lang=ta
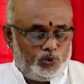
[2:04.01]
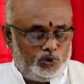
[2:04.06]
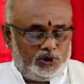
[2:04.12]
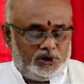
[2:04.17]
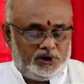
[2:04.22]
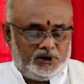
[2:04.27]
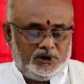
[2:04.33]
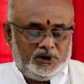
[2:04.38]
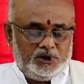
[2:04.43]

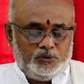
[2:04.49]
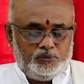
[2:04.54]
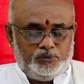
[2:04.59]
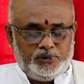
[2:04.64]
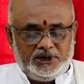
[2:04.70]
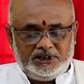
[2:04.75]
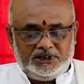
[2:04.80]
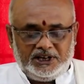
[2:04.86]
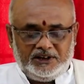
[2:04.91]
போன்ற
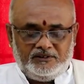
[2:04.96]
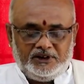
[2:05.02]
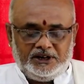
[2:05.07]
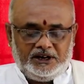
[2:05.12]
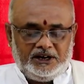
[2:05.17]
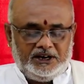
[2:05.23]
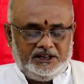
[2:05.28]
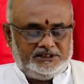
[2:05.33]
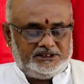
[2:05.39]
பெண்
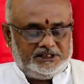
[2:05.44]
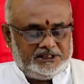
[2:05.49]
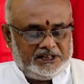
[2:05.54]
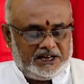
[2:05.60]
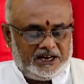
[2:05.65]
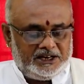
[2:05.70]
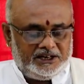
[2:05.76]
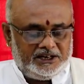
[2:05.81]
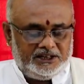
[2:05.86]
தெய்வங்களை
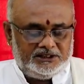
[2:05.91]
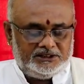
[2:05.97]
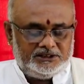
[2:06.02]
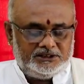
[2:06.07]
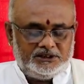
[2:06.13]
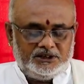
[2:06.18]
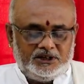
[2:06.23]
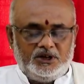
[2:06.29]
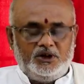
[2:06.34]
சதா
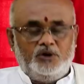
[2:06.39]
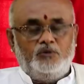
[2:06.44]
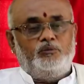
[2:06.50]
நினைத்து